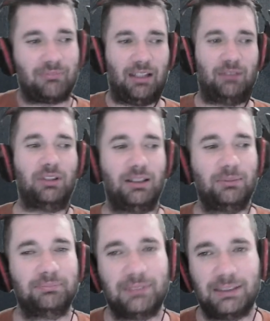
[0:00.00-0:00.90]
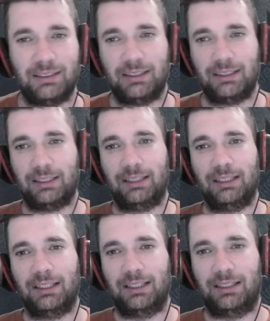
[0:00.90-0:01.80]
Voilà.
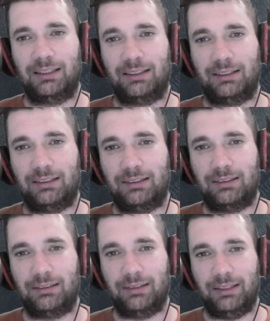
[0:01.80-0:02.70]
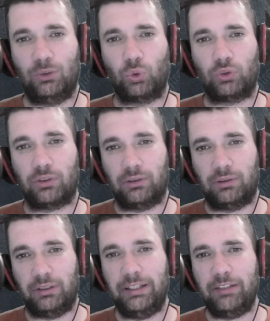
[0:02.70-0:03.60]
Euh, et donc,
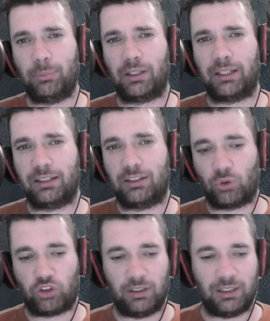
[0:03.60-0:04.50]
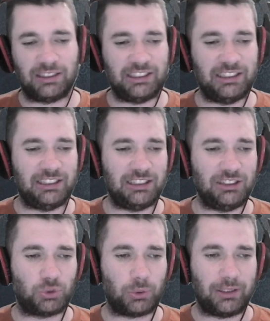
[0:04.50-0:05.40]
Liv Morgan qui enchaîne un
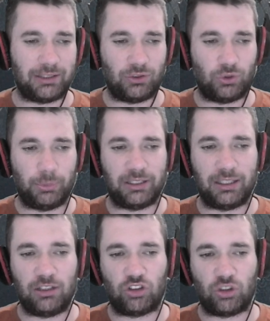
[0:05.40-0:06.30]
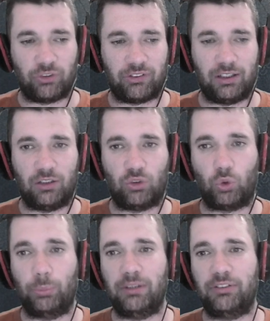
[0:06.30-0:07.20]
DDT sur la tête de Becky Lynch qui enchaîne avec
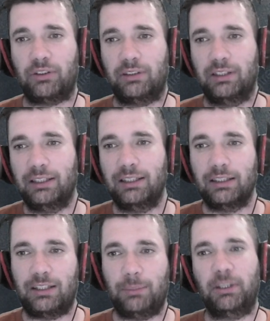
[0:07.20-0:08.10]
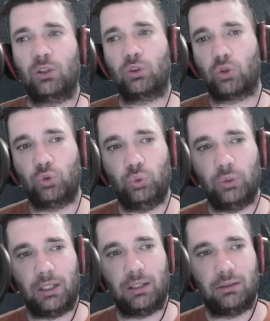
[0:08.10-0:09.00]
Oblivion, qui bien
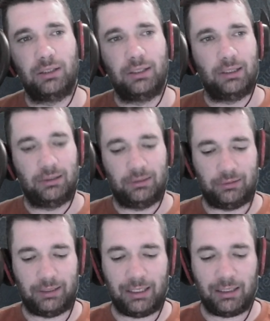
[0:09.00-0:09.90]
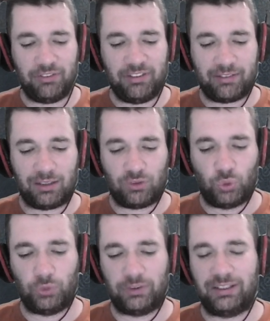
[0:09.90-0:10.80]
entendu hein, à la vista
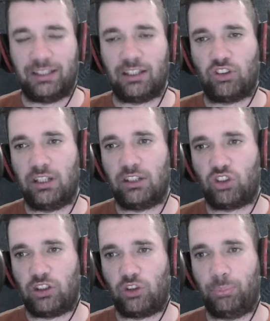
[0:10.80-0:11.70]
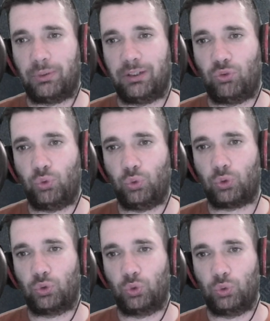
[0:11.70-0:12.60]
de dégager la chaise pour être
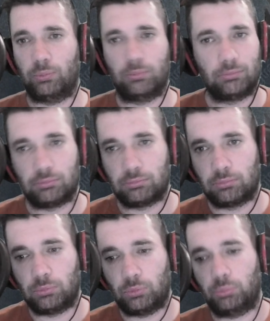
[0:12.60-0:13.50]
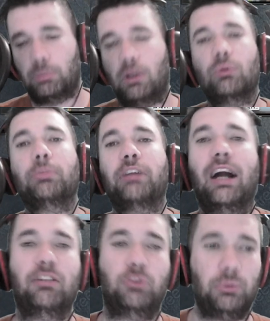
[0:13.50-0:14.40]
sûr que. Ah non, t'as
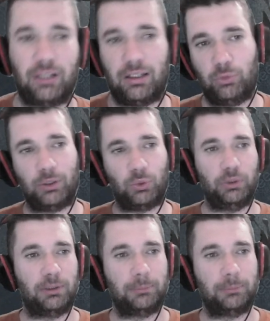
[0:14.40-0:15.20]
rien vu, t'as rien vu ma couille.